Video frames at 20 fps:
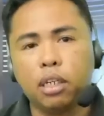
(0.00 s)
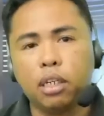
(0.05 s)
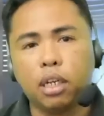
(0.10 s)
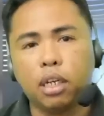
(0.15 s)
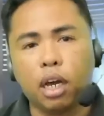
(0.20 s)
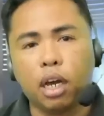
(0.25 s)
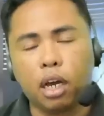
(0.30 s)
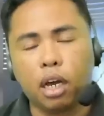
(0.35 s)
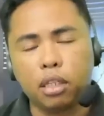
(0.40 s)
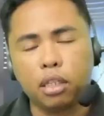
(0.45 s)

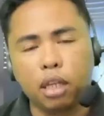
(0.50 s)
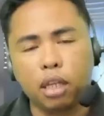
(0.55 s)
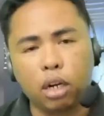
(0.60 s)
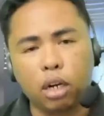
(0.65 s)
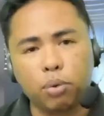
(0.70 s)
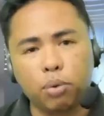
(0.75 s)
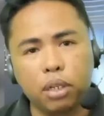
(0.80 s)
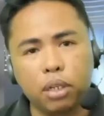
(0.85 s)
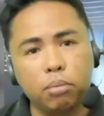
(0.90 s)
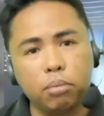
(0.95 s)
uh,
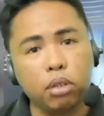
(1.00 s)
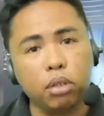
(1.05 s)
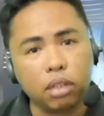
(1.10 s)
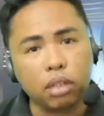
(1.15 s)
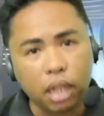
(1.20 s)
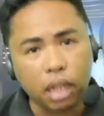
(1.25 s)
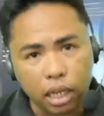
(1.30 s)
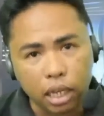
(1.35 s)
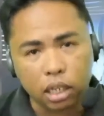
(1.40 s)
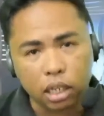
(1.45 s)
Darwin
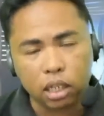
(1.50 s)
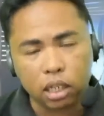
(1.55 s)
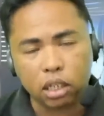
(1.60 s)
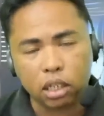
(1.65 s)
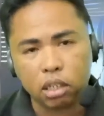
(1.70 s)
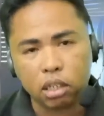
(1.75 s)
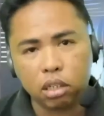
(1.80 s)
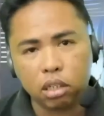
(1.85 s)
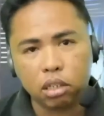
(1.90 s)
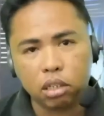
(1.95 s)
Butlay.
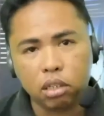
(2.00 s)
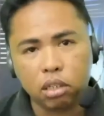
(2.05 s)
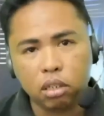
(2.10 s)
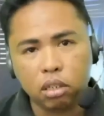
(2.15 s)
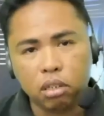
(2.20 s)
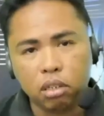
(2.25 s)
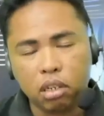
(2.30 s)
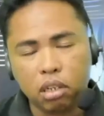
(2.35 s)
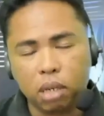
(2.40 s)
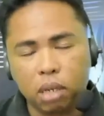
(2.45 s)

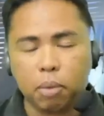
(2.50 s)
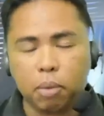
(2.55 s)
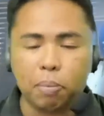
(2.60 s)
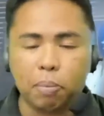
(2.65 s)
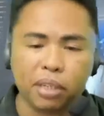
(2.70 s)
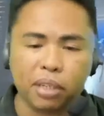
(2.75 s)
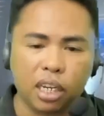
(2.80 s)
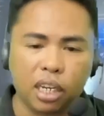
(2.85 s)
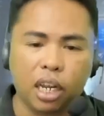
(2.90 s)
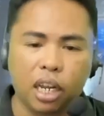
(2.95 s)

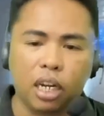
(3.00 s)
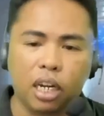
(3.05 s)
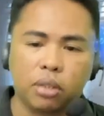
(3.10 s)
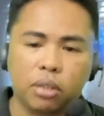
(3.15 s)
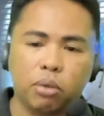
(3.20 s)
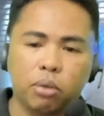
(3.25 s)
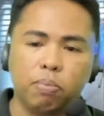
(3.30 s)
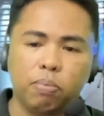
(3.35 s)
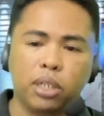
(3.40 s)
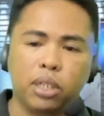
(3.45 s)
Nagpapakilala
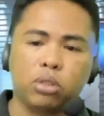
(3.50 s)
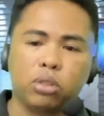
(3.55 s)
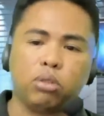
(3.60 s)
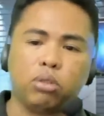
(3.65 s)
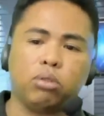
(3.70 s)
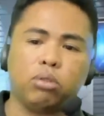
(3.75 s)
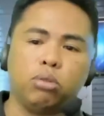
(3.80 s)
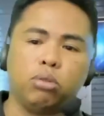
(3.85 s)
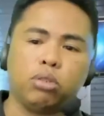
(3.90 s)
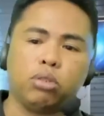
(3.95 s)
tong
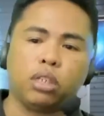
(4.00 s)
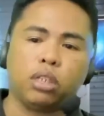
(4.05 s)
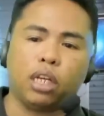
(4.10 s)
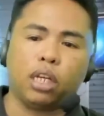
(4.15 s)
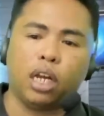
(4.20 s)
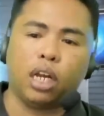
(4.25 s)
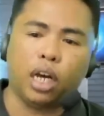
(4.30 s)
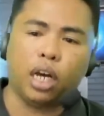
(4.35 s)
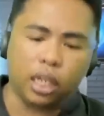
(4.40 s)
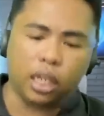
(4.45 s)
pastor doon sa
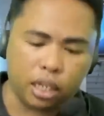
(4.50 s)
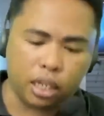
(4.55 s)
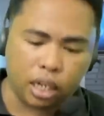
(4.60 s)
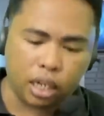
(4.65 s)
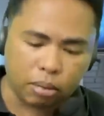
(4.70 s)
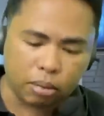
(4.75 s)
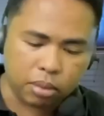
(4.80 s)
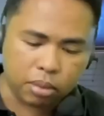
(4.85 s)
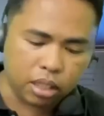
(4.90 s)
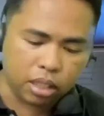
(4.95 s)
talakayan
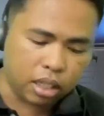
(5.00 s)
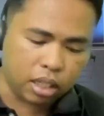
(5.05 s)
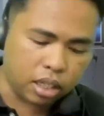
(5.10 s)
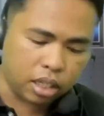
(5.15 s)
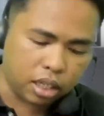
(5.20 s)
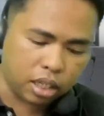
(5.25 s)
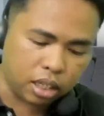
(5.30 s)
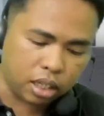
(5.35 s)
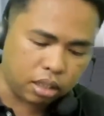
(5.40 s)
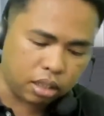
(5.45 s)
namin ni
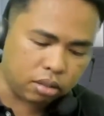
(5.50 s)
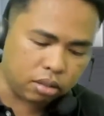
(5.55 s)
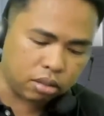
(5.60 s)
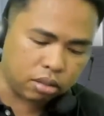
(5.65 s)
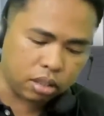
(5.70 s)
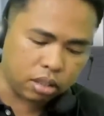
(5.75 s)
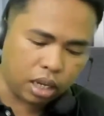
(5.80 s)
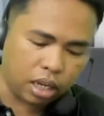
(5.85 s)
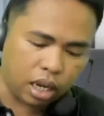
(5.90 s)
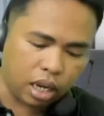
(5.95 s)

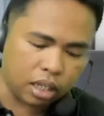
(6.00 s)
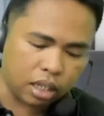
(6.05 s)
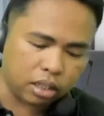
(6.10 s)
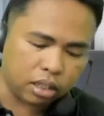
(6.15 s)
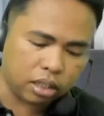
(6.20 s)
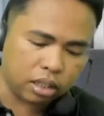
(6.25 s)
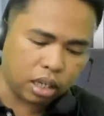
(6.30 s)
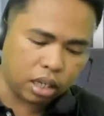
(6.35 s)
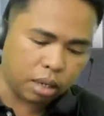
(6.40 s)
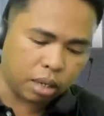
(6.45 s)
ano niya
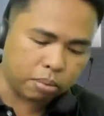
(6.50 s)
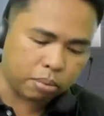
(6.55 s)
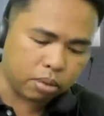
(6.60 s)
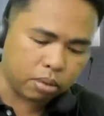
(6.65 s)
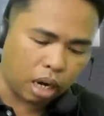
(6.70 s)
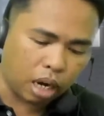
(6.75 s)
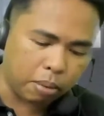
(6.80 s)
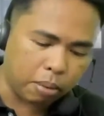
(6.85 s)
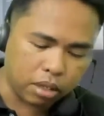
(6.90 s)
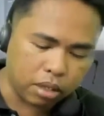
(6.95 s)
sa
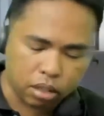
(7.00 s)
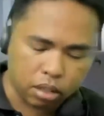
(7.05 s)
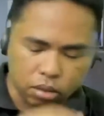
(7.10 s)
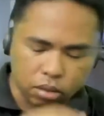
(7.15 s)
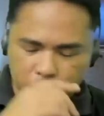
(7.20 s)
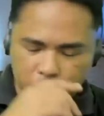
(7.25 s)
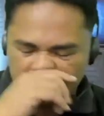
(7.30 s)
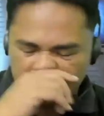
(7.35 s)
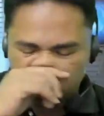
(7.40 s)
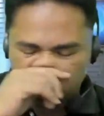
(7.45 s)
programa ni
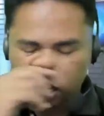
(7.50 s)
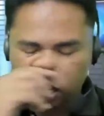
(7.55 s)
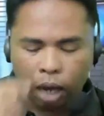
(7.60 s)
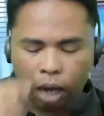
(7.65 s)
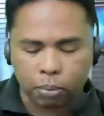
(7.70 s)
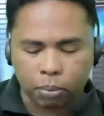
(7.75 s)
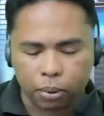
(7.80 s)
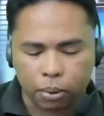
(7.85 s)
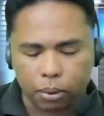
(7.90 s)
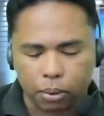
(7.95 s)
Eugene
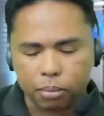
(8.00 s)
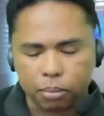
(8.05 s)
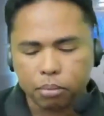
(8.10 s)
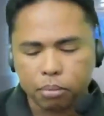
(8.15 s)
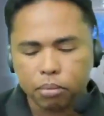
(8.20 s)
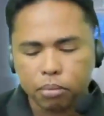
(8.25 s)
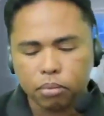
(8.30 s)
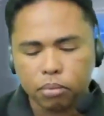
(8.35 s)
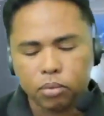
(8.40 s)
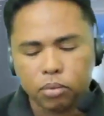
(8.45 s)
Gapo.
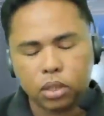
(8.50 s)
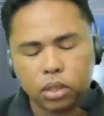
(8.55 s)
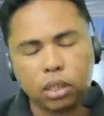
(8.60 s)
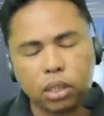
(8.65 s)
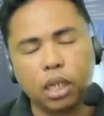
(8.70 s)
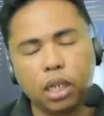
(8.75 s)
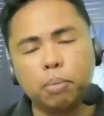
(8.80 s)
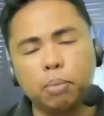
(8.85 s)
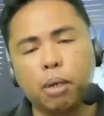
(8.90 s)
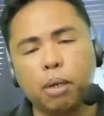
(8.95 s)

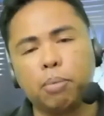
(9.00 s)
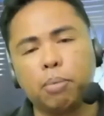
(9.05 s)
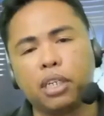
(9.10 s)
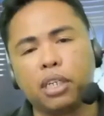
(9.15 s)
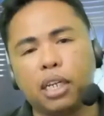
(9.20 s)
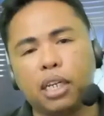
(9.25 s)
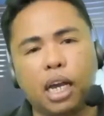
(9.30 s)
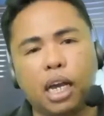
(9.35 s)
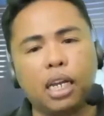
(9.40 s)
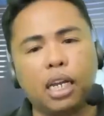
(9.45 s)
Siya
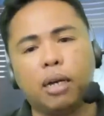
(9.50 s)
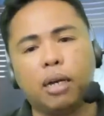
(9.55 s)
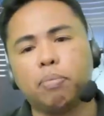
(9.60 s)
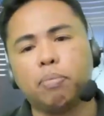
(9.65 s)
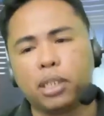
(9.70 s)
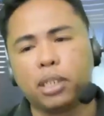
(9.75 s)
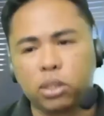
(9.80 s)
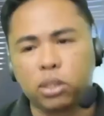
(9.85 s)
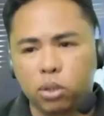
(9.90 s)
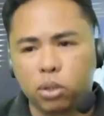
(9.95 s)
nagpapakilalang
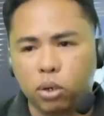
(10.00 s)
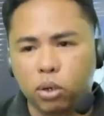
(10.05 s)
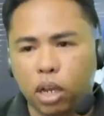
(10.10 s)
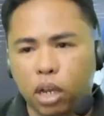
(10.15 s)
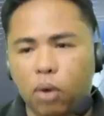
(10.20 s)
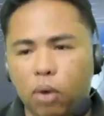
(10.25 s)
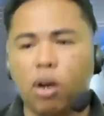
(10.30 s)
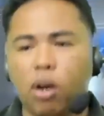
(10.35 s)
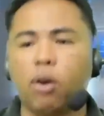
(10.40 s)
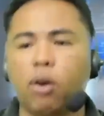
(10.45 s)
pastor.
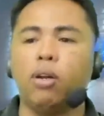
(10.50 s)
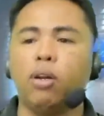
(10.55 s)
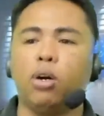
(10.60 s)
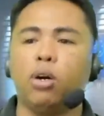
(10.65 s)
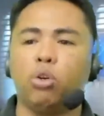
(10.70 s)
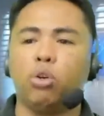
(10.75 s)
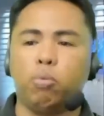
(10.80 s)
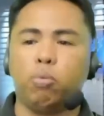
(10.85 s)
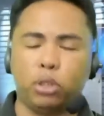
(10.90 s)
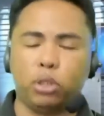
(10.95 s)
Ewan ko
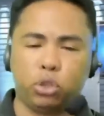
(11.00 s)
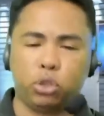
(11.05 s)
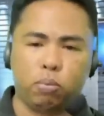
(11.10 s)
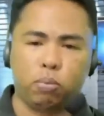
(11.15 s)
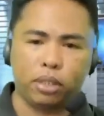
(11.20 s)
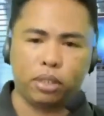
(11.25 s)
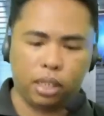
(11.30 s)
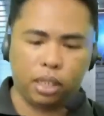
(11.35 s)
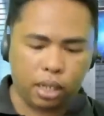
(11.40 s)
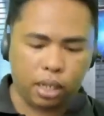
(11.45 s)
lang kung pastor
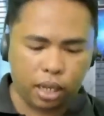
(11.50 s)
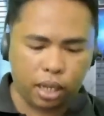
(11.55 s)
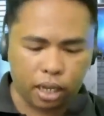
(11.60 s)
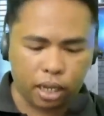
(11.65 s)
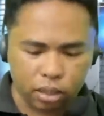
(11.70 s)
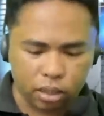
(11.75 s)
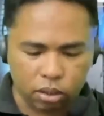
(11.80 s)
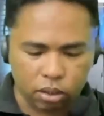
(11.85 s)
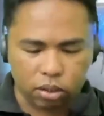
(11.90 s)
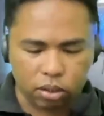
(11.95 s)
ba talaga
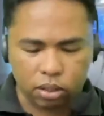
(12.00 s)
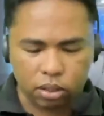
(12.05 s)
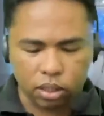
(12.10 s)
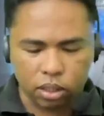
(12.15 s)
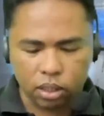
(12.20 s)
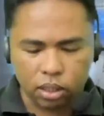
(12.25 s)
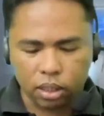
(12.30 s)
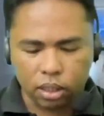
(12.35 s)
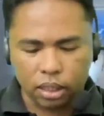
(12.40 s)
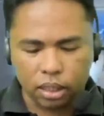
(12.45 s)
ito.
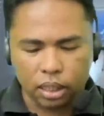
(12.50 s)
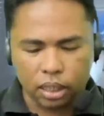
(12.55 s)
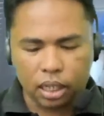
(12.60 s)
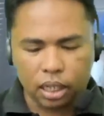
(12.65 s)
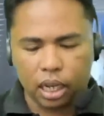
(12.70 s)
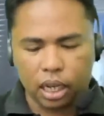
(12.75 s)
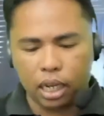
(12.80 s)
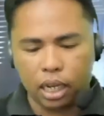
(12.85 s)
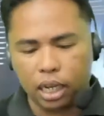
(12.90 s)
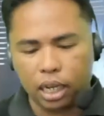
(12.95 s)

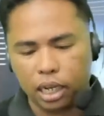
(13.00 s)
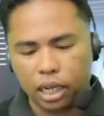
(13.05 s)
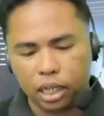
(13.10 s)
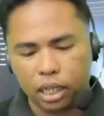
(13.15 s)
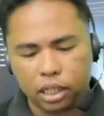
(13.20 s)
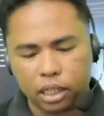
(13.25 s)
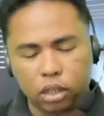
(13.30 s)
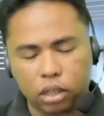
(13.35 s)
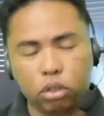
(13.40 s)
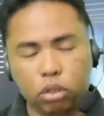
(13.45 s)

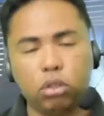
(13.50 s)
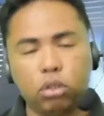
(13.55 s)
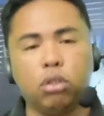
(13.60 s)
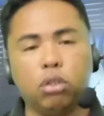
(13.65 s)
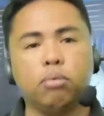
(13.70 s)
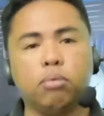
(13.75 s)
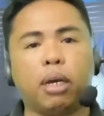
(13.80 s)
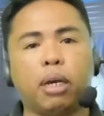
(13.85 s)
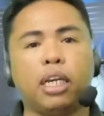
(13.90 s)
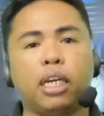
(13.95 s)
At ito
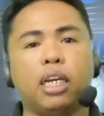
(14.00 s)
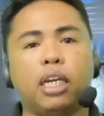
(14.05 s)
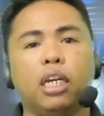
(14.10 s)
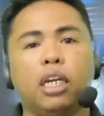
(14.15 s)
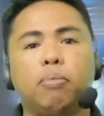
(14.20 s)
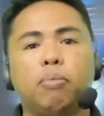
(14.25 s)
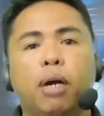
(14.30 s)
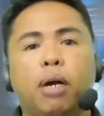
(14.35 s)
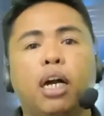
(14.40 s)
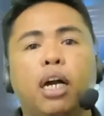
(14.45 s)
yung
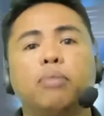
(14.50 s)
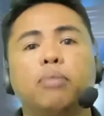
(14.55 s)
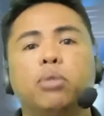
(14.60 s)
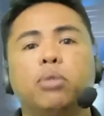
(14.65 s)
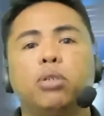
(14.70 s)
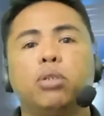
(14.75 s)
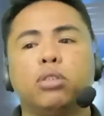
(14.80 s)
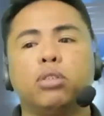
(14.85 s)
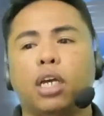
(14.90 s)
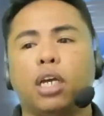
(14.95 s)
mahilig
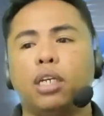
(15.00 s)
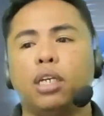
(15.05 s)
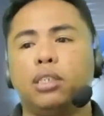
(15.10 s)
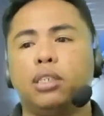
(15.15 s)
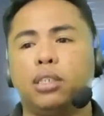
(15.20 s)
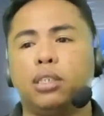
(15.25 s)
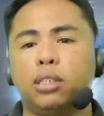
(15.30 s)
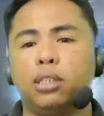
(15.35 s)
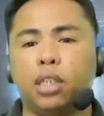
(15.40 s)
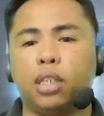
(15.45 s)
maghamon kay
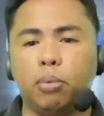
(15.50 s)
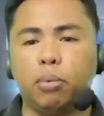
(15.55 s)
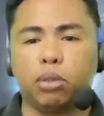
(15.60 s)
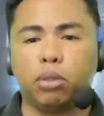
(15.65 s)
James